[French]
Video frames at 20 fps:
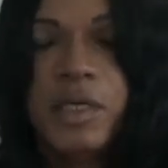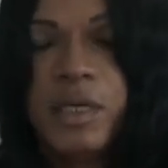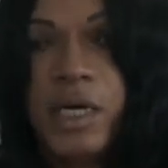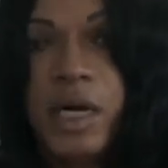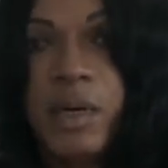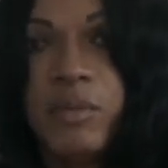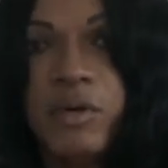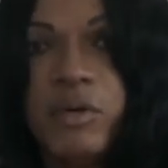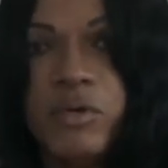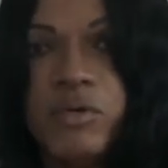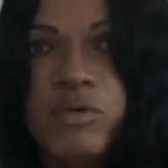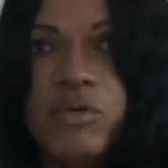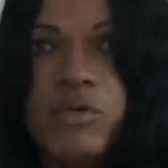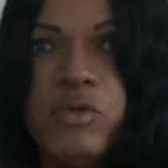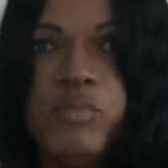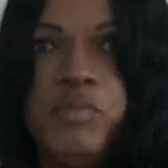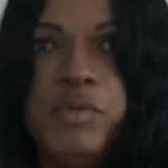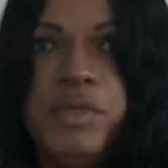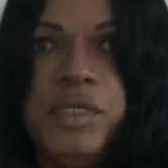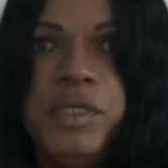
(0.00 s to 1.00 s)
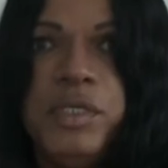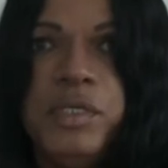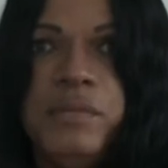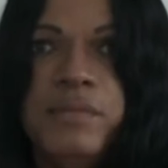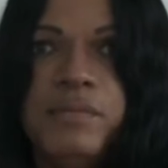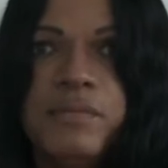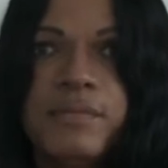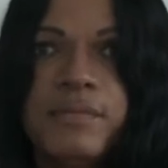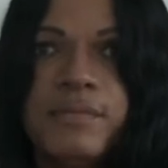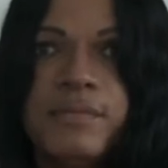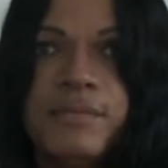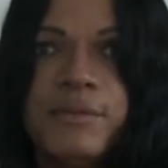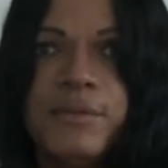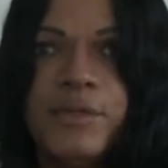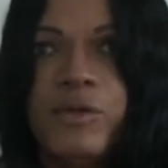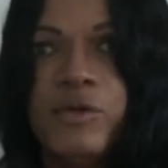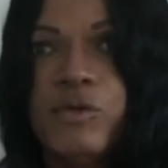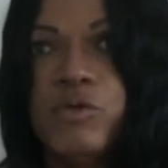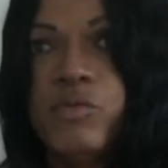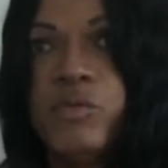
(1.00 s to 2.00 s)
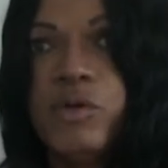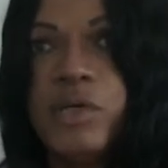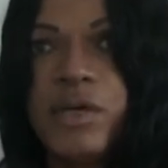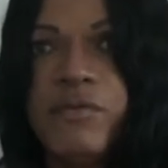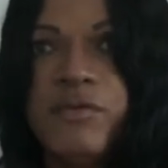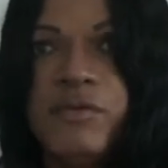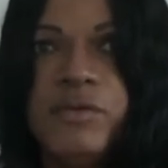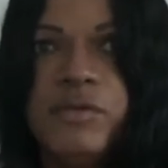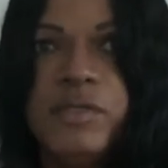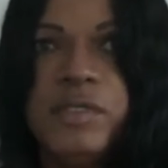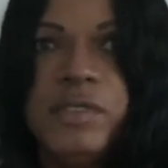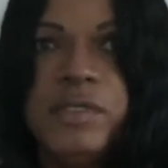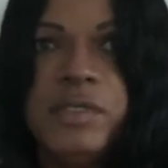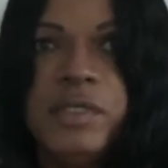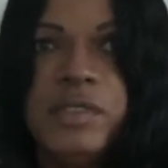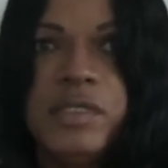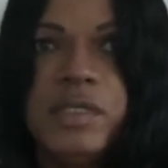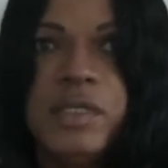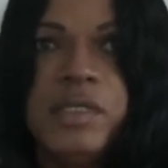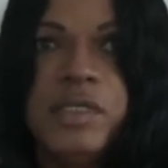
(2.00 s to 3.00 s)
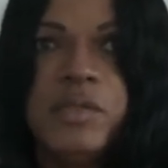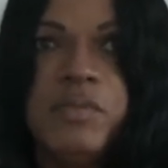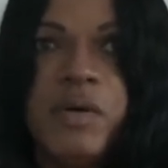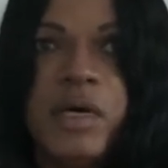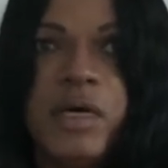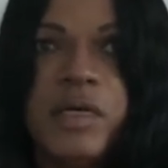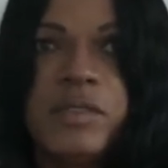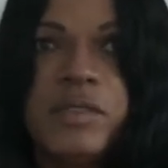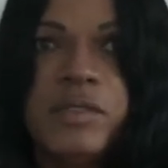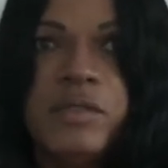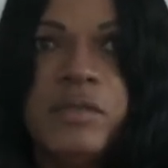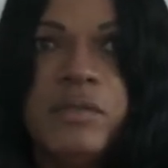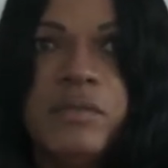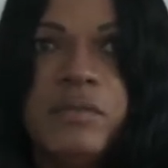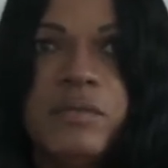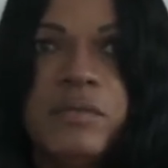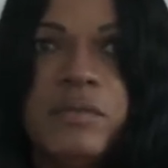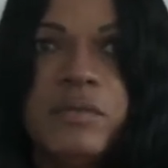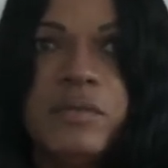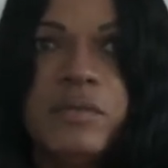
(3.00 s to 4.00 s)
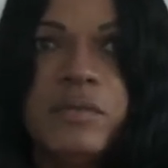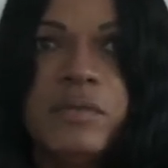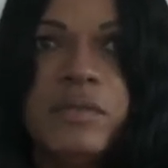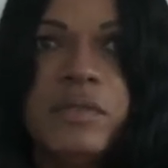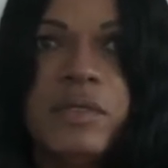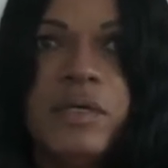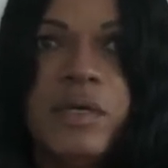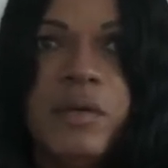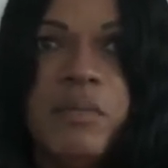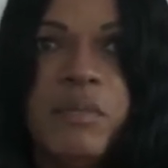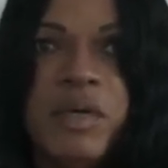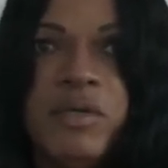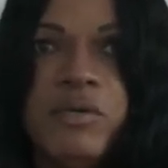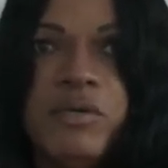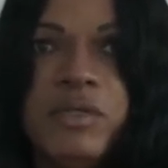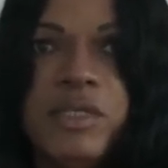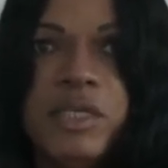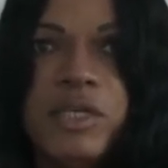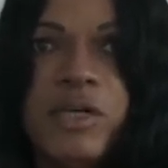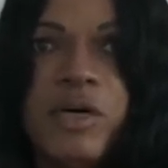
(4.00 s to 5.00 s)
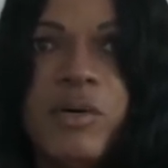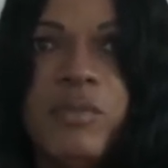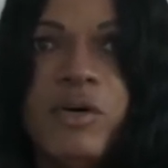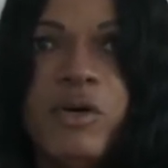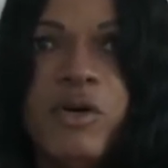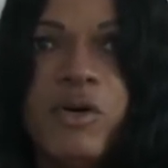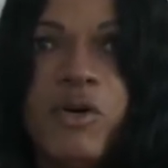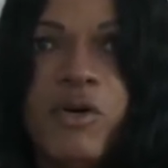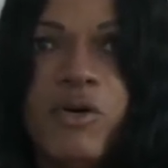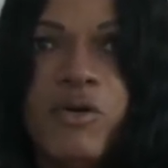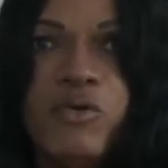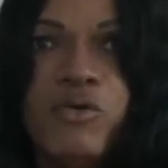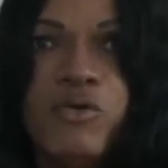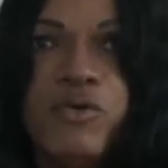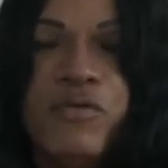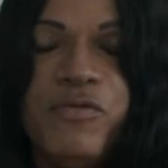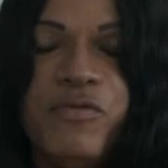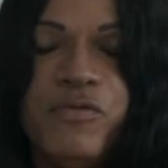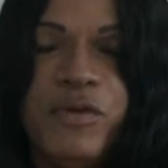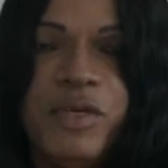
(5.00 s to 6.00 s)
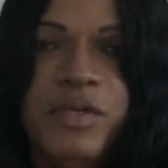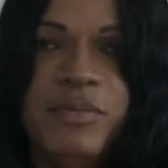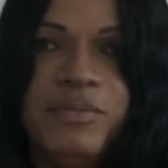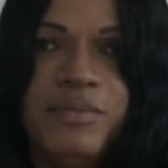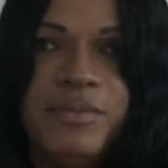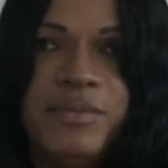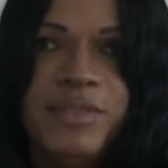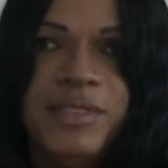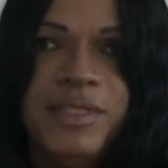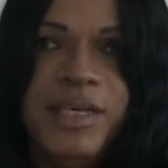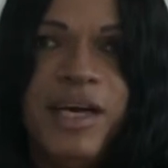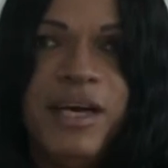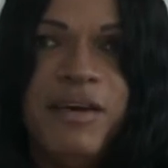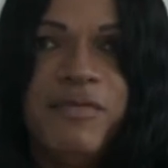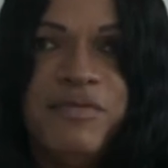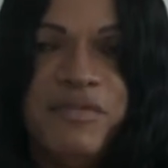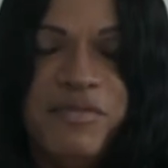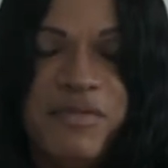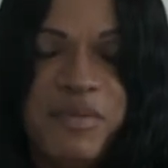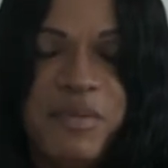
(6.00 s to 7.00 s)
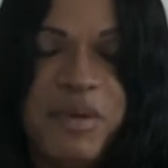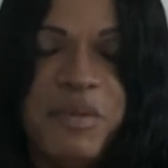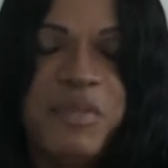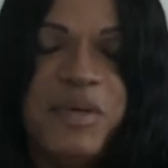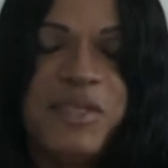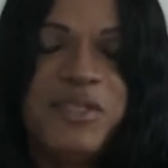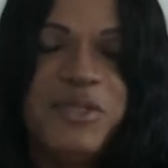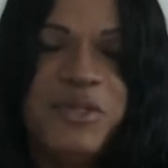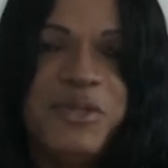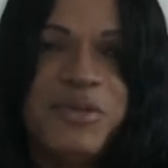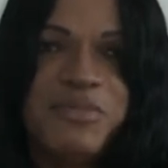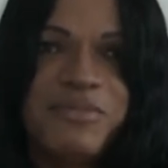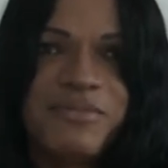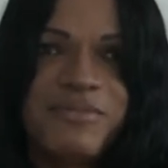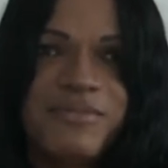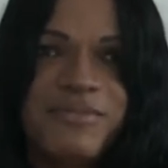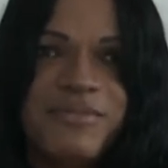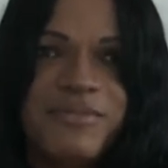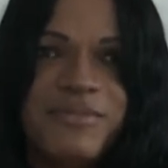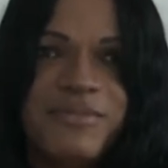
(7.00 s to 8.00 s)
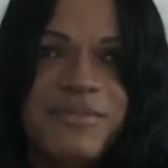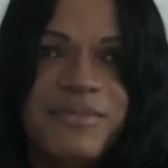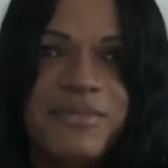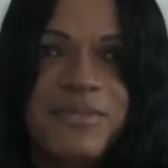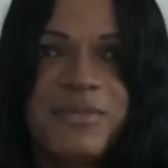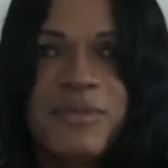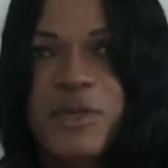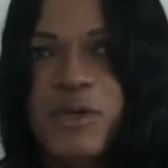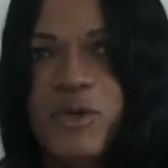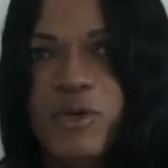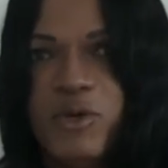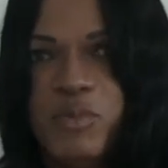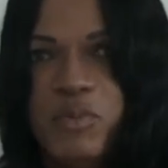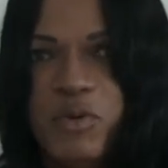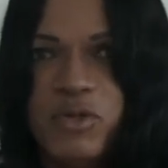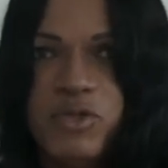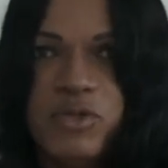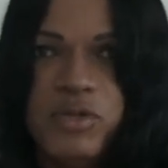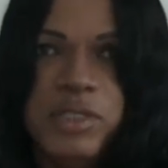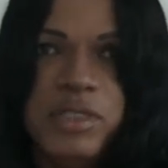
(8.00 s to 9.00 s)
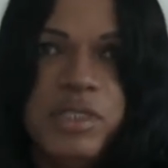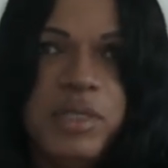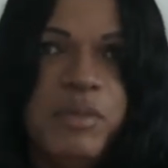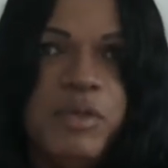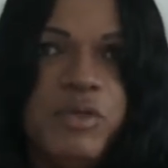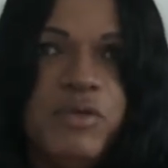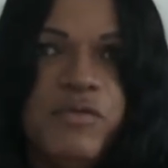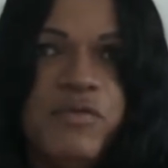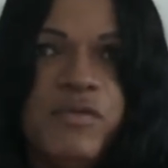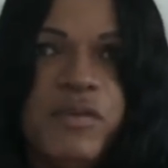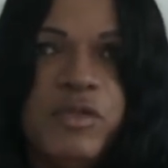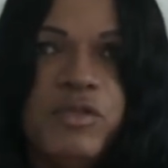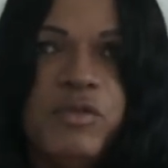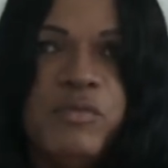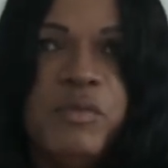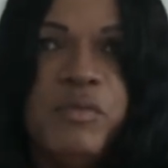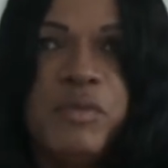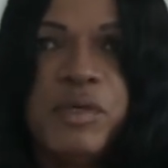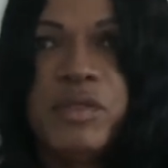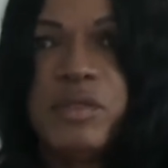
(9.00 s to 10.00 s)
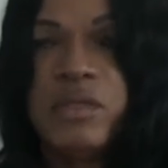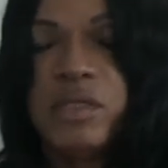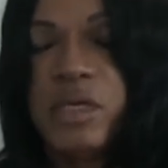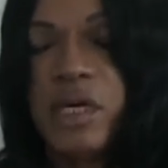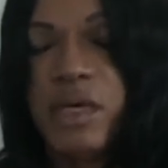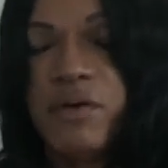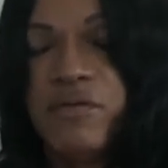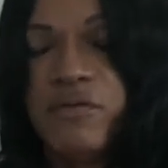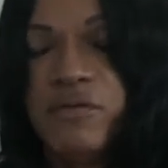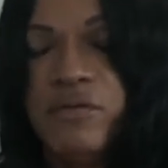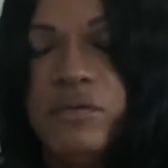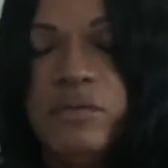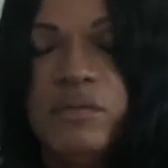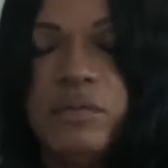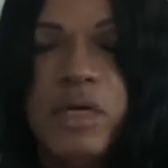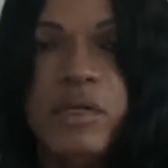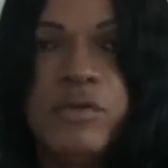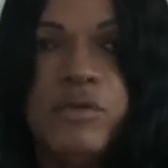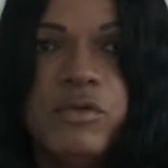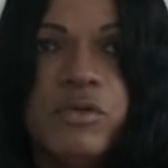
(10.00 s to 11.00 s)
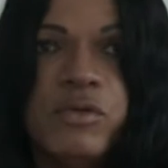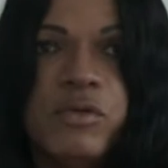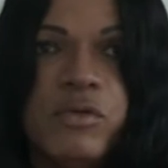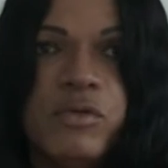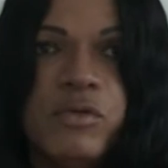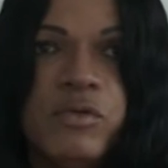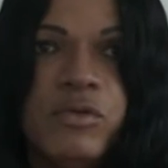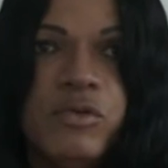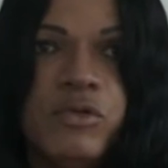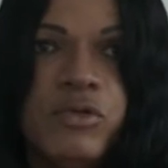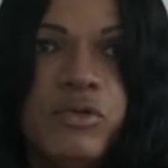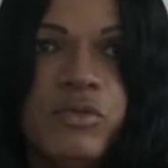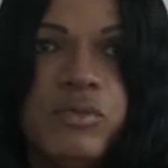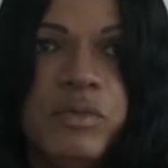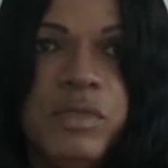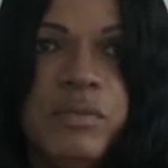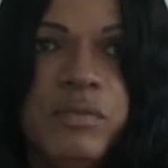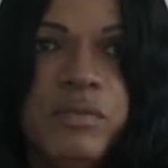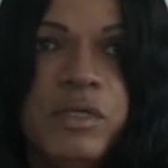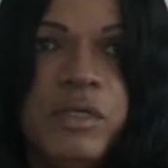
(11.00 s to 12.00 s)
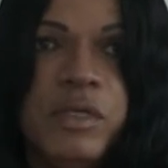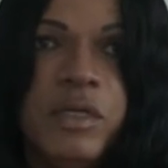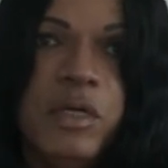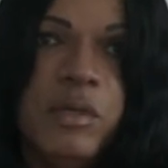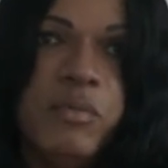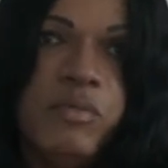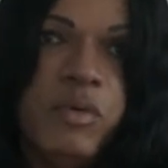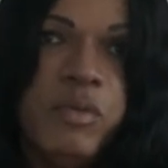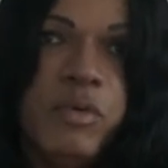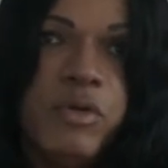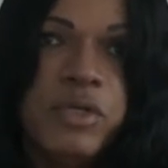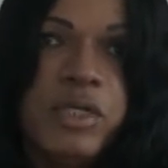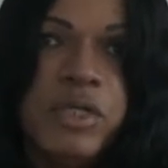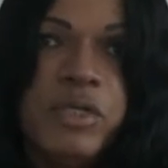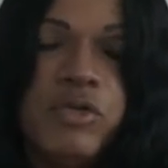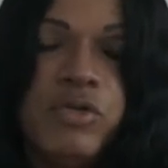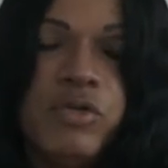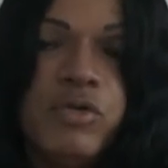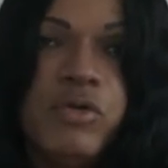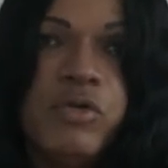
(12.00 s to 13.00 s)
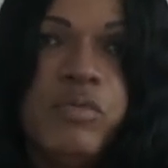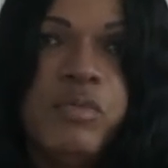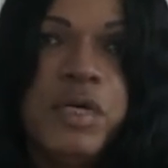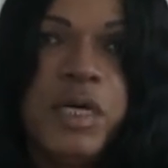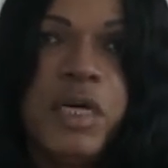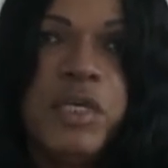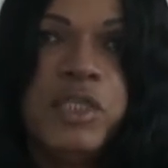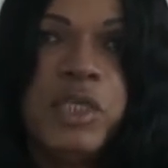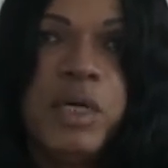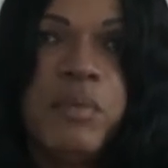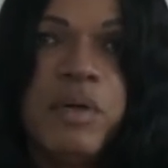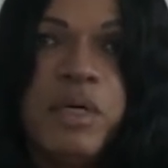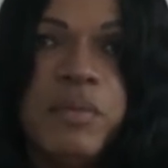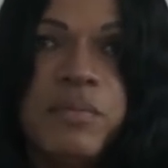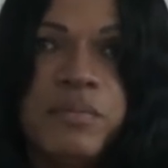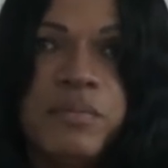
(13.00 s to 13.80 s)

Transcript: À mon retour au pays, l'engouement qu'avait suscité sa disparition m'a donné comme un grand coup de fouet et a ravivé ma passion. L'opportunité m'est offerte de me présenter à vous, à ce concours aujourd'hui, pour montrer que je ne l'oublierai jamais.